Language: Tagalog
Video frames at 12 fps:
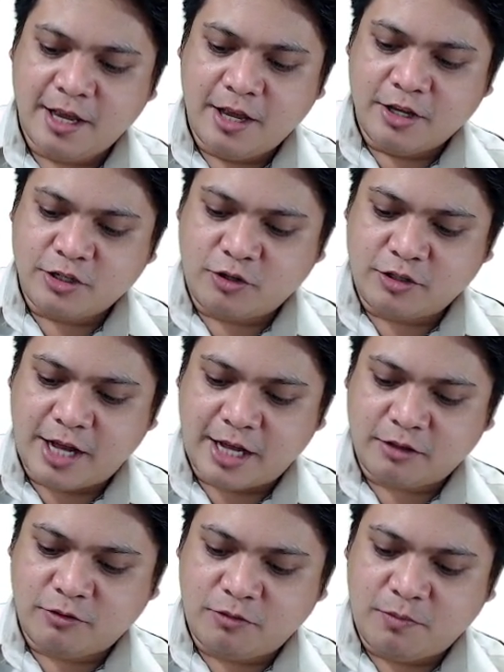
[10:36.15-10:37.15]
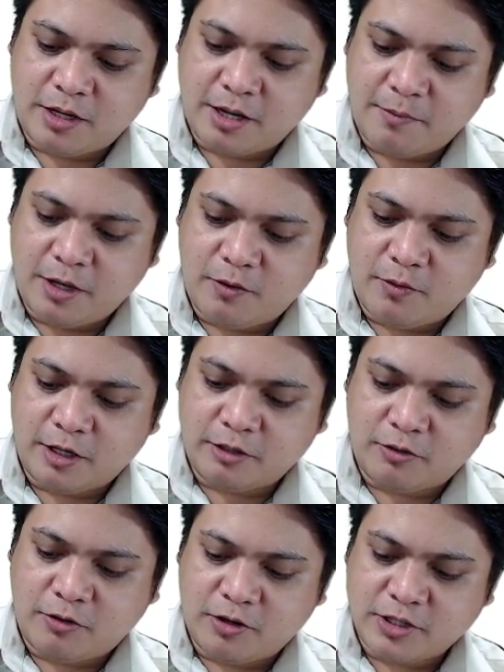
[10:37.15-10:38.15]
so that would become equal to
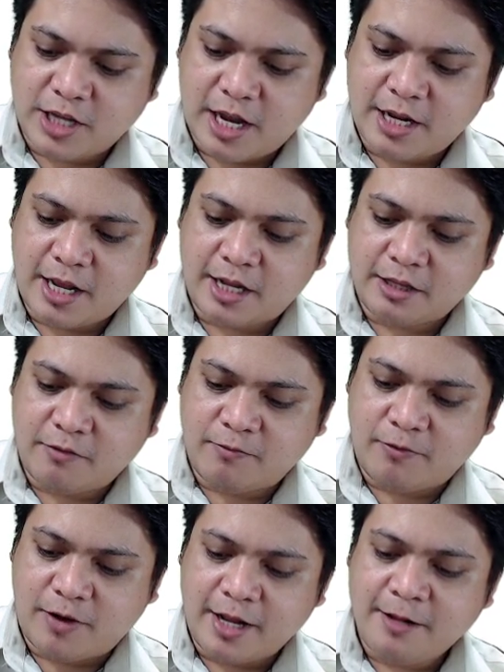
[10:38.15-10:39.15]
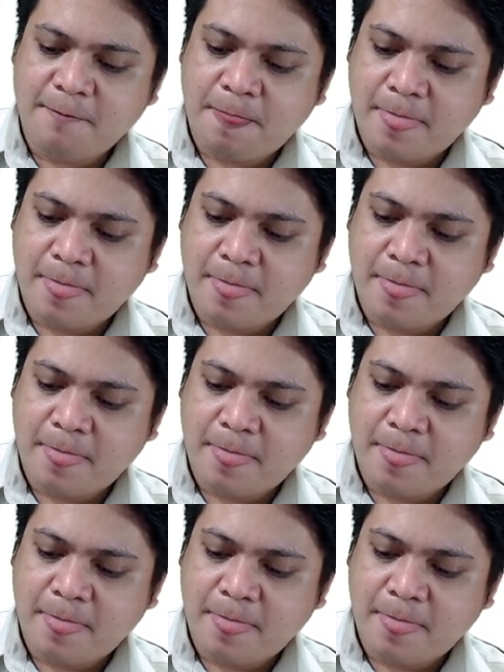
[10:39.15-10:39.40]
cosine negative 1